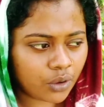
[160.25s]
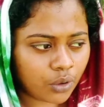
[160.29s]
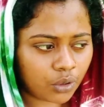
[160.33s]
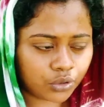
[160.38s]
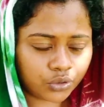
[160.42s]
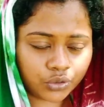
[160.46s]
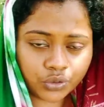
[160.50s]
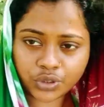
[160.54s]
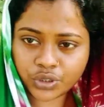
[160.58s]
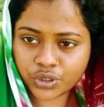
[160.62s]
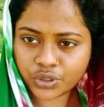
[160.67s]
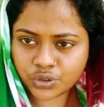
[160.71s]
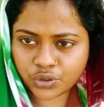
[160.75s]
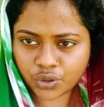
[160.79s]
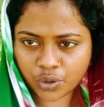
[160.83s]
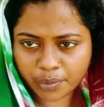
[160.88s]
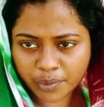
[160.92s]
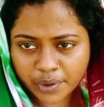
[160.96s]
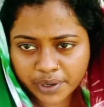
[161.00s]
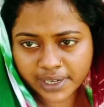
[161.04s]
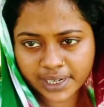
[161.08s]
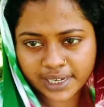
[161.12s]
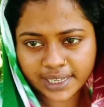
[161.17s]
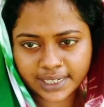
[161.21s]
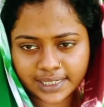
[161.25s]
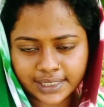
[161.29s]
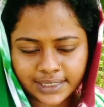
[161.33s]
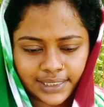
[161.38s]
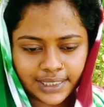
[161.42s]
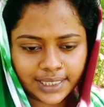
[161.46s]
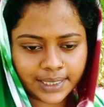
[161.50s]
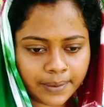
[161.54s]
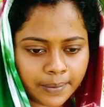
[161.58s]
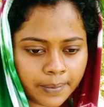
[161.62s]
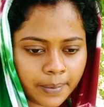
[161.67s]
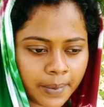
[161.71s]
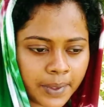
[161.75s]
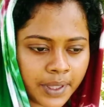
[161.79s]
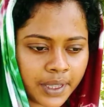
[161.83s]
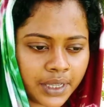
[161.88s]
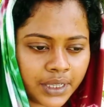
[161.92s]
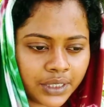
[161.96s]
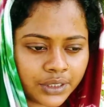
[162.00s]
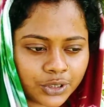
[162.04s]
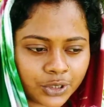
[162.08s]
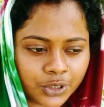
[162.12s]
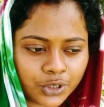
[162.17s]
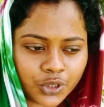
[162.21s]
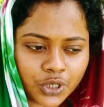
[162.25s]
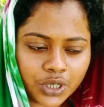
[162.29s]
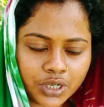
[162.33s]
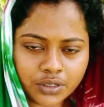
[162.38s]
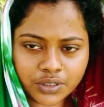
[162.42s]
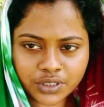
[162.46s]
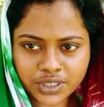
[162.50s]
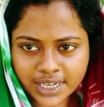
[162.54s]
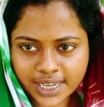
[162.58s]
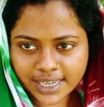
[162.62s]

কতটা সময় লেগে যায় তো চলো